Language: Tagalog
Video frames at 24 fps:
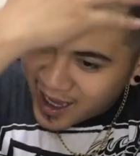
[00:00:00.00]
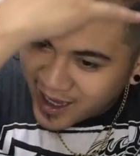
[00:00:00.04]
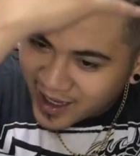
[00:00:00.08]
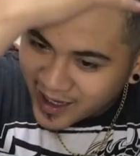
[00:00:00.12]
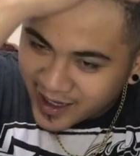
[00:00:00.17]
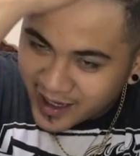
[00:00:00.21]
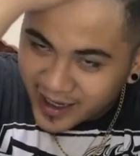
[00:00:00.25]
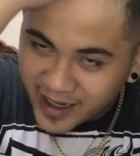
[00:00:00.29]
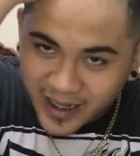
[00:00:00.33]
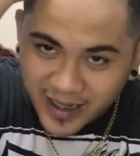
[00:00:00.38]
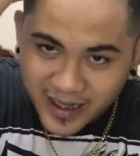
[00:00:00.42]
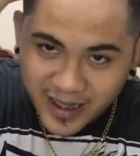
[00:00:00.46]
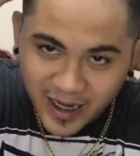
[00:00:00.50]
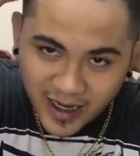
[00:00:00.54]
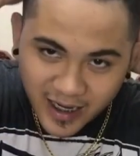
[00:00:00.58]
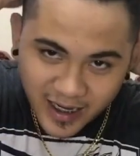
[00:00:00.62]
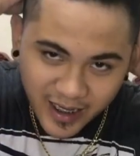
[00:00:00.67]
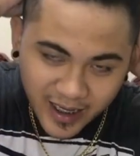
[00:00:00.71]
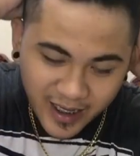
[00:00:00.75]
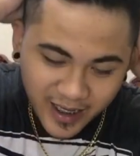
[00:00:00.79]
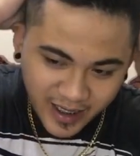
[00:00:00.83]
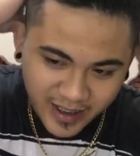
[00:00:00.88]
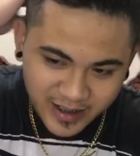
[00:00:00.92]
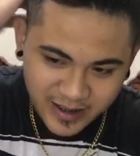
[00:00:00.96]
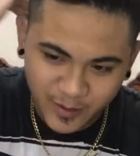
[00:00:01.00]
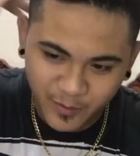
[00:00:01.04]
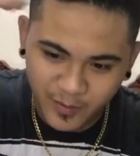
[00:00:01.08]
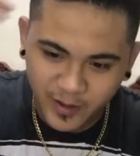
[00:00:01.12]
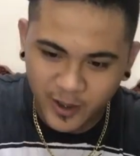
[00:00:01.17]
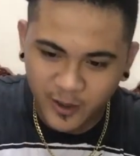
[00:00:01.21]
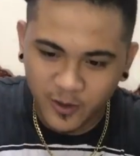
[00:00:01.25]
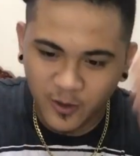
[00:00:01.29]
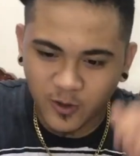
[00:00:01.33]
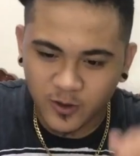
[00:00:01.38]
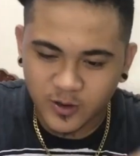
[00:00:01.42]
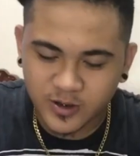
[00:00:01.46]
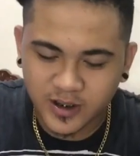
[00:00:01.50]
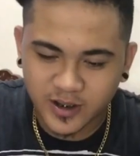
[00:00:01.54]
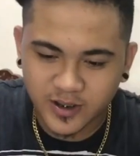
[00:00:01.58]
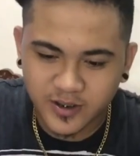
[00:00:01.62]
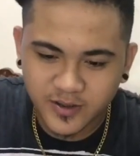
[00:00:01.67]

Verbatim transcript: Ang init ang lyrics si May Kosa